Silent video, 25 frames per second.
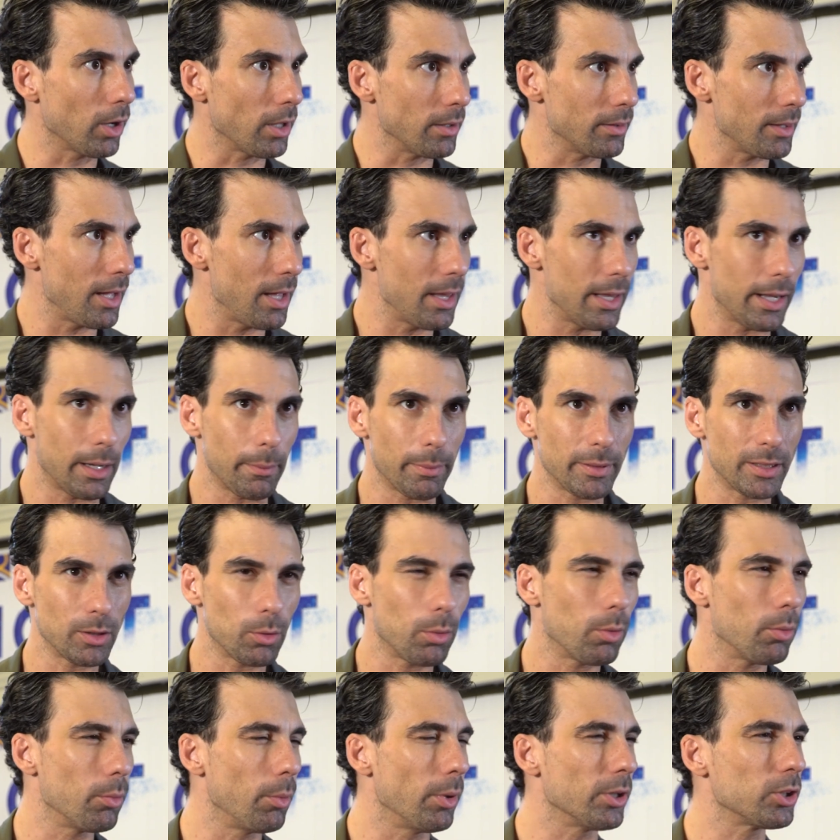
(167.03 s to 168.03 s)
Quizá de repente
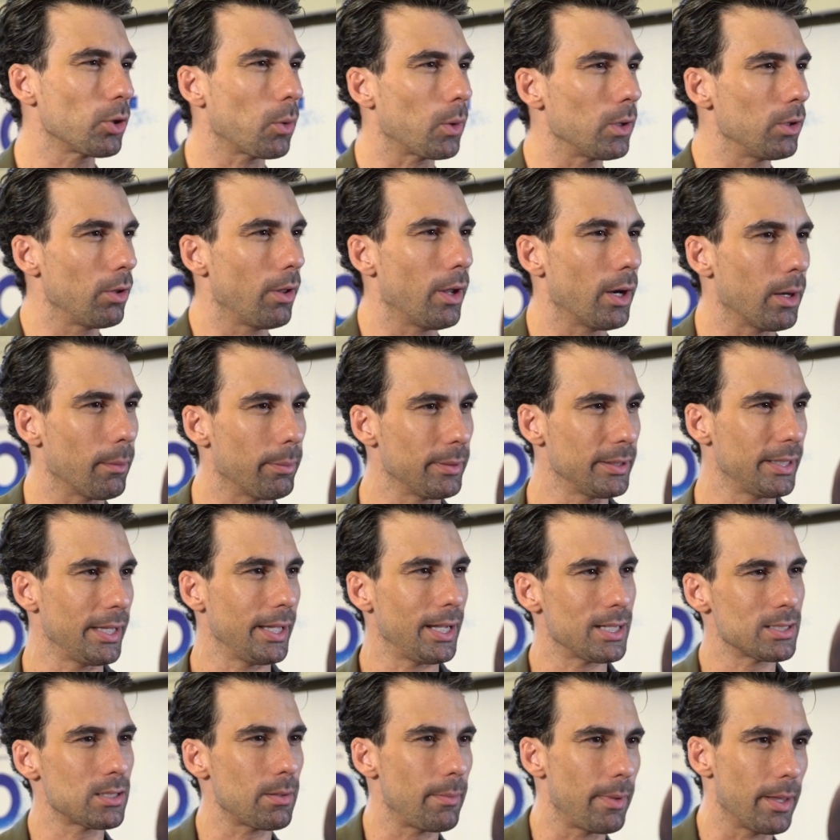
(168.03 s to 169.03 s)
hubo un momento cuando de repente
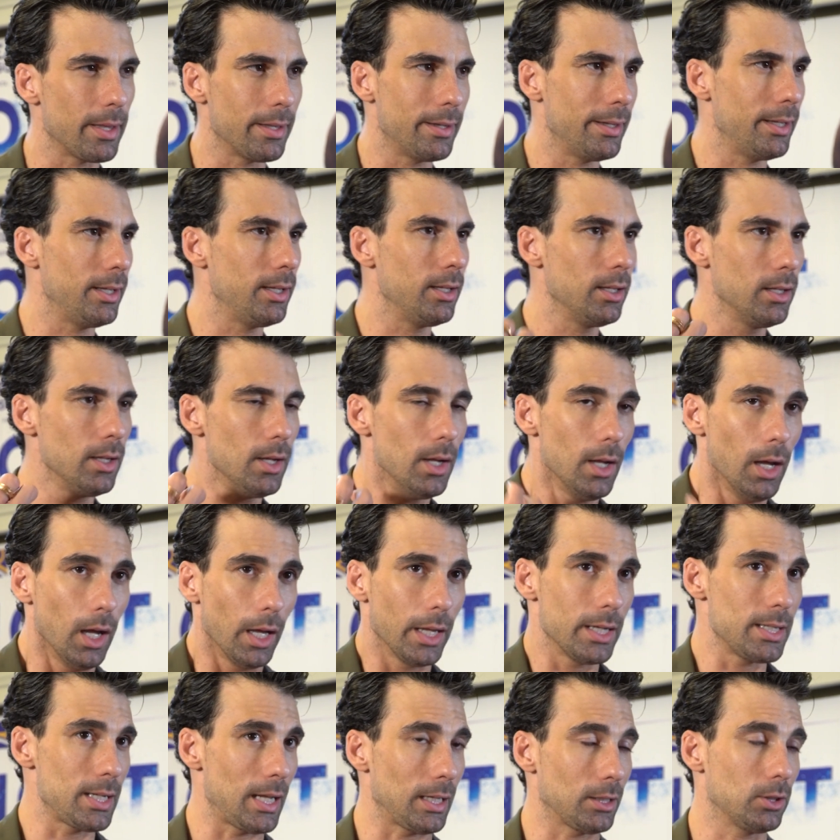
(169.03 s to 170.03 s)
llegas a Madrid,
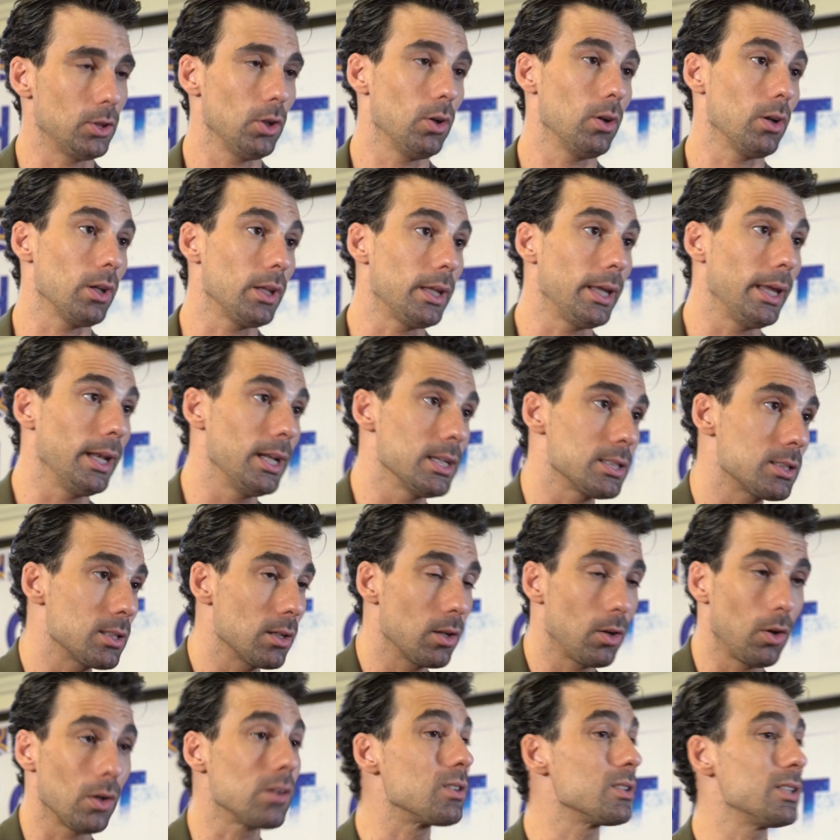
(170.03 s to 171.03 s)
eres actor y quieres
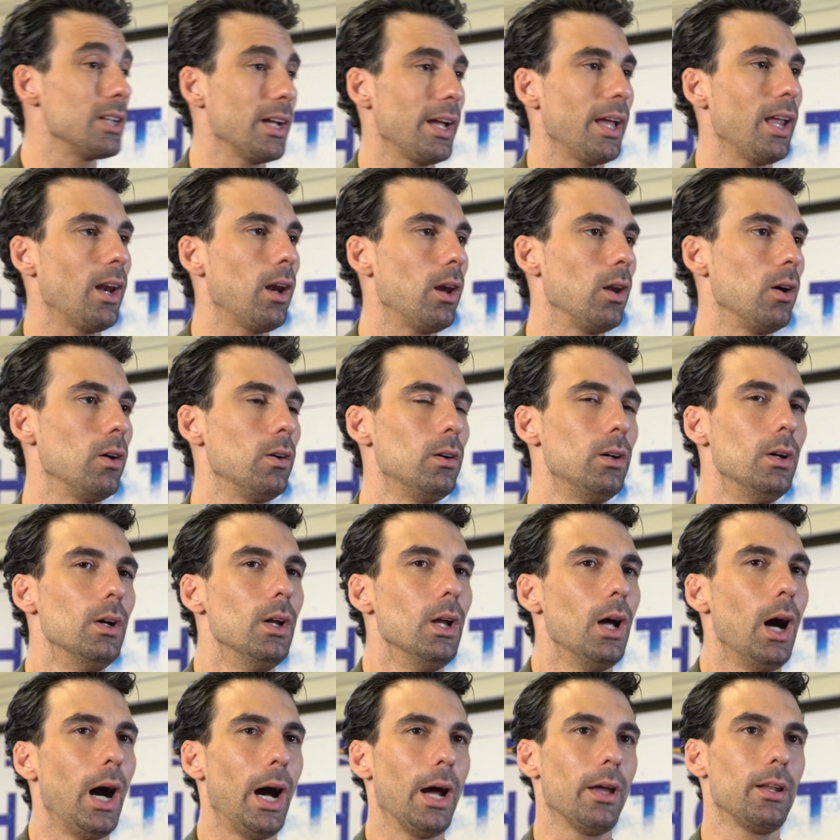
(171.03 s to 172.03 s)
conseguirlo.
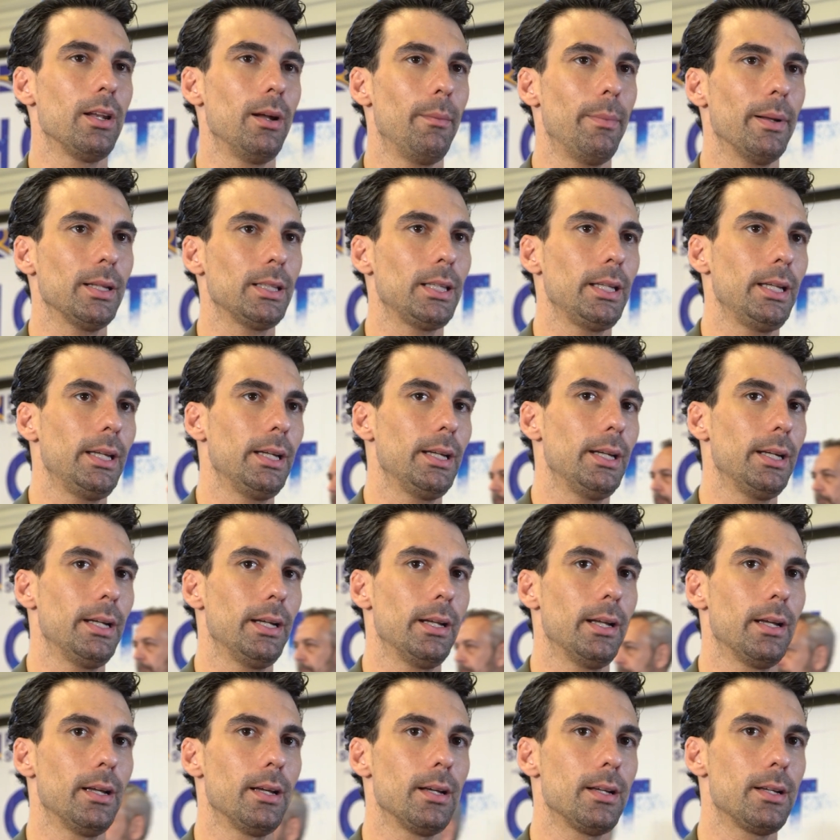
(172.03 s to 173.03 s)
Hay una
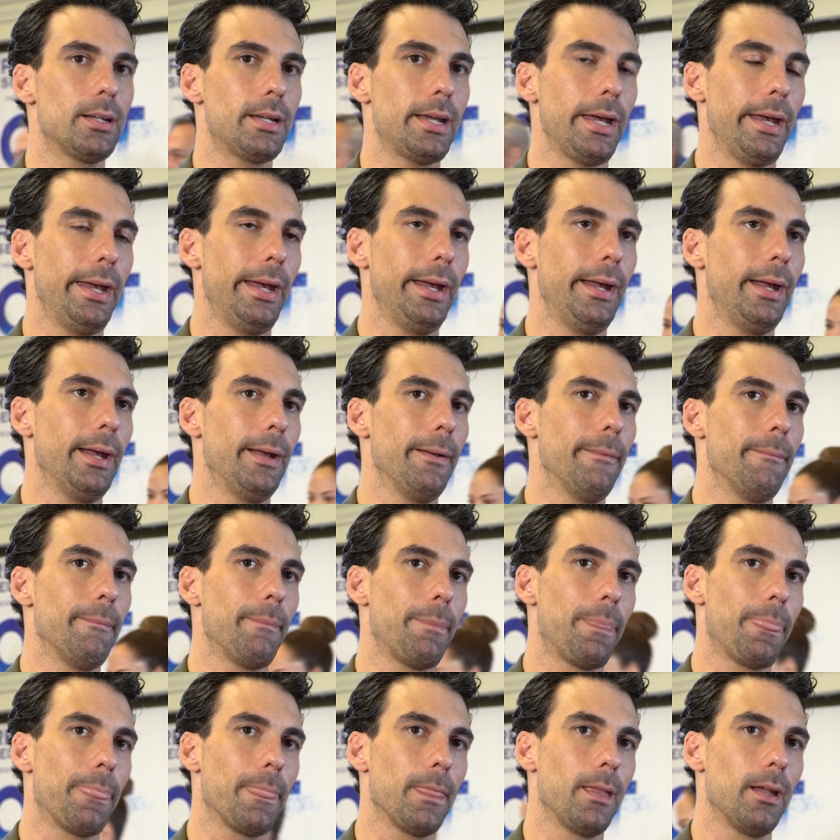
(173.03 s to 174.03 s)
parte que,
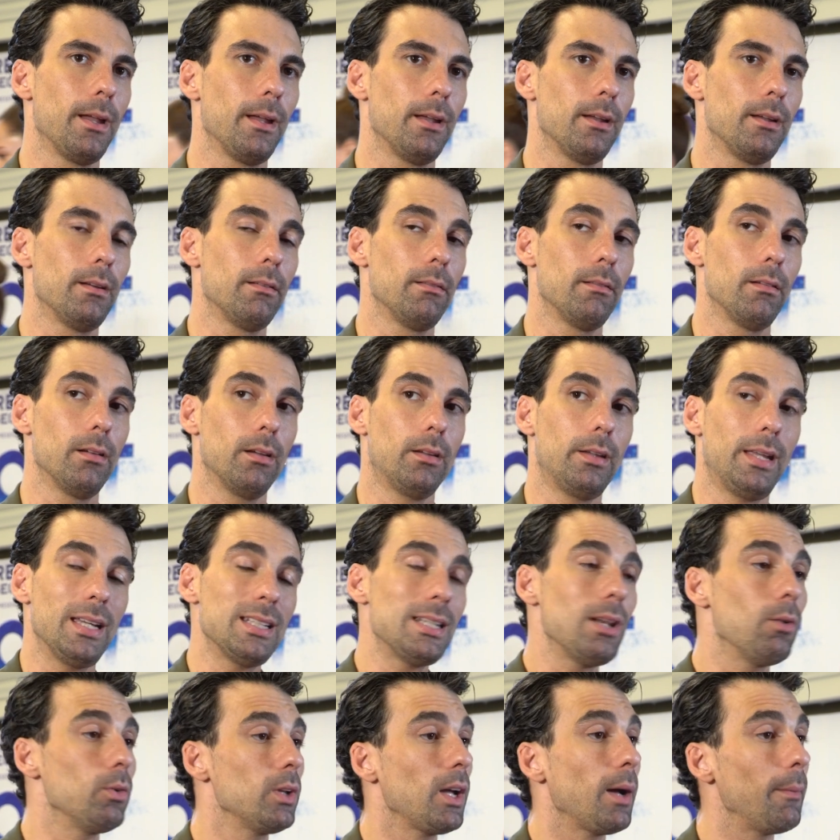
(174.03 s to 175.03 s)
es
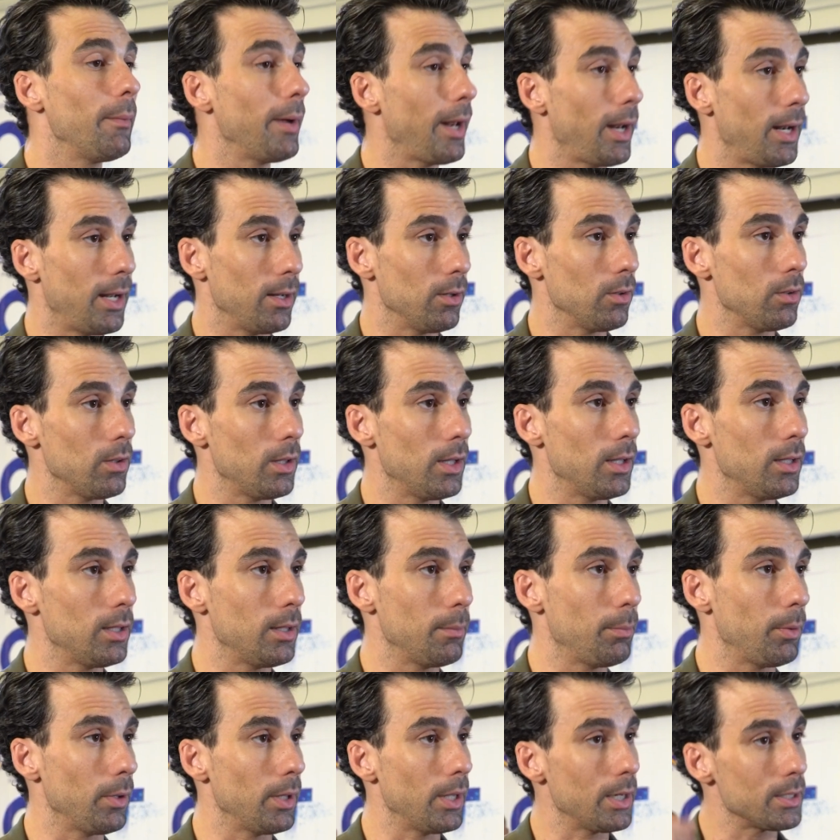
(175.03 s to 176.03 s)
la única manera
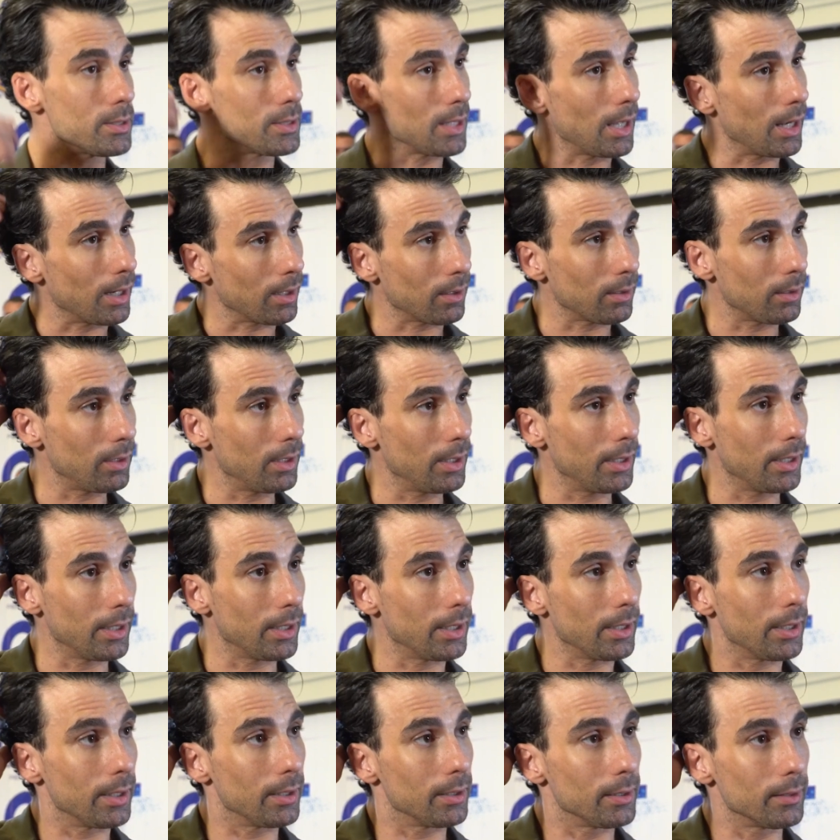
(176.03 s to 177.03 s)
de, poder estar,
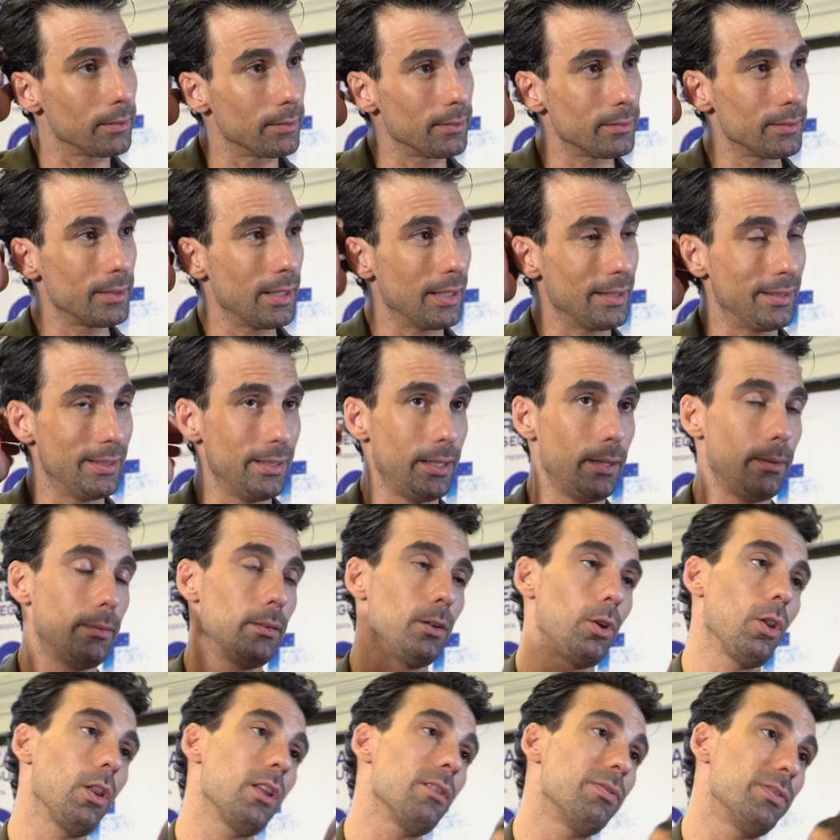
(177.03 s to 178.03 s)
eh, de,
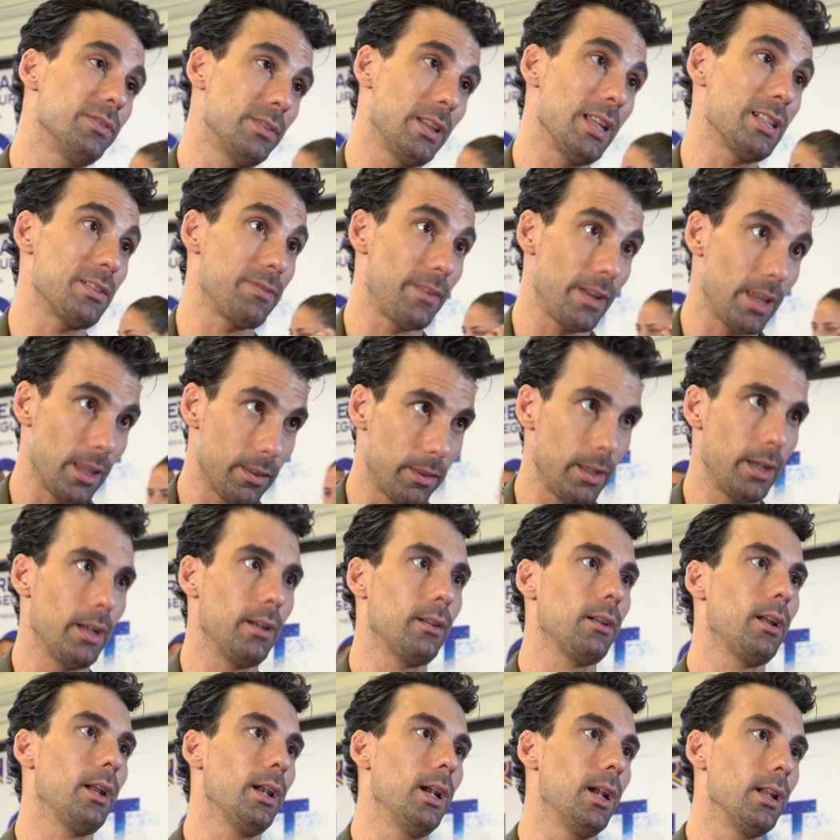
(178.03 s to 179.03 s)
no desfallecer
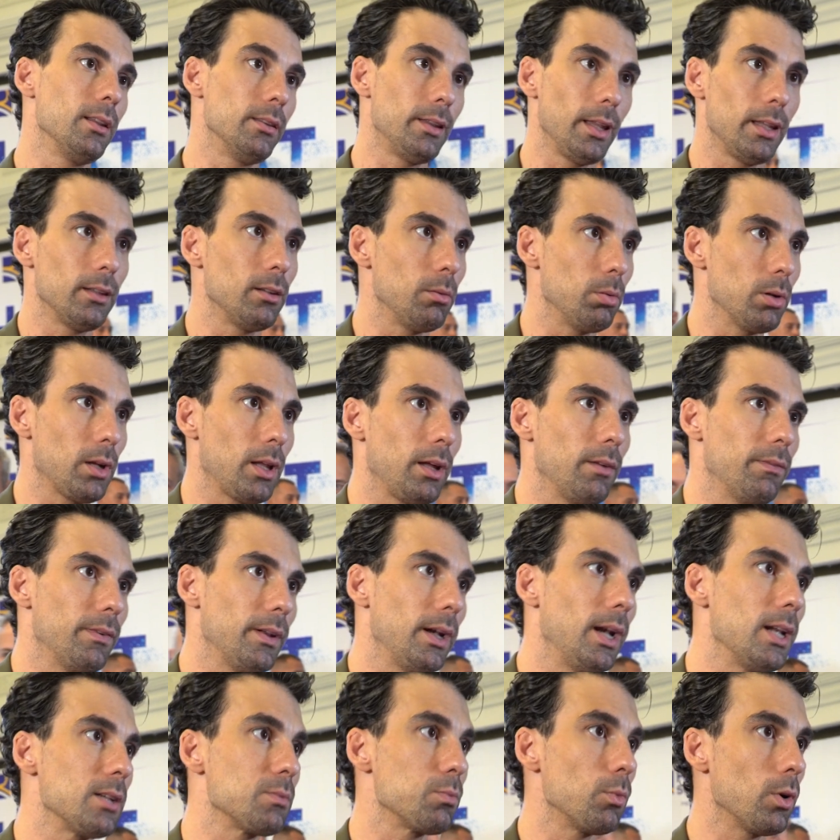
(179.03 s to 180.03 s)
en el intento, porque al
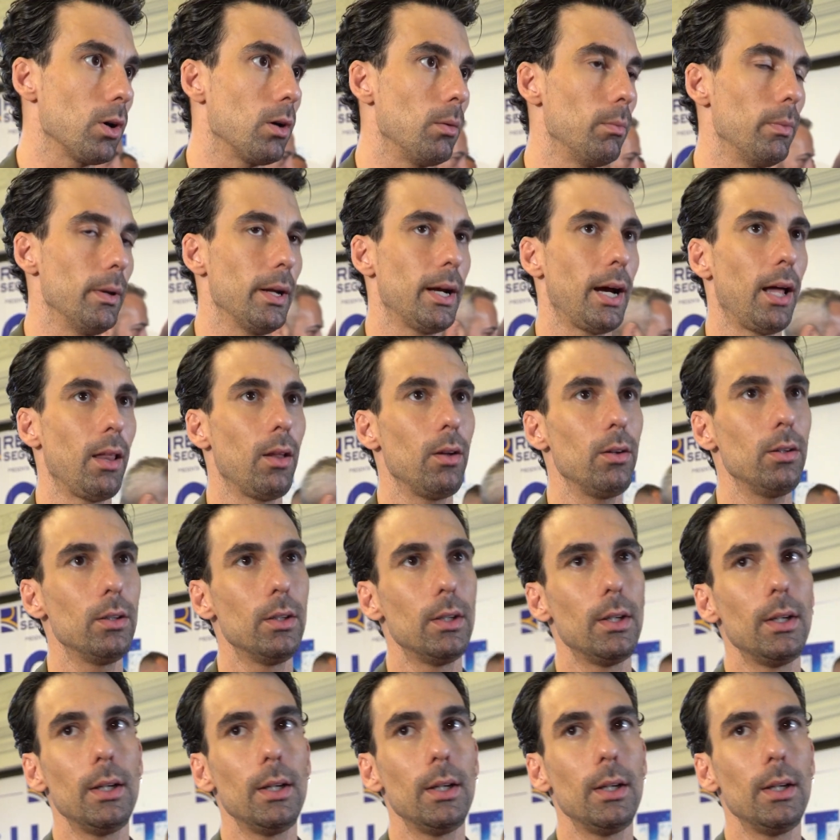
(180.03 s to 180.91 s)
final es muy complicado.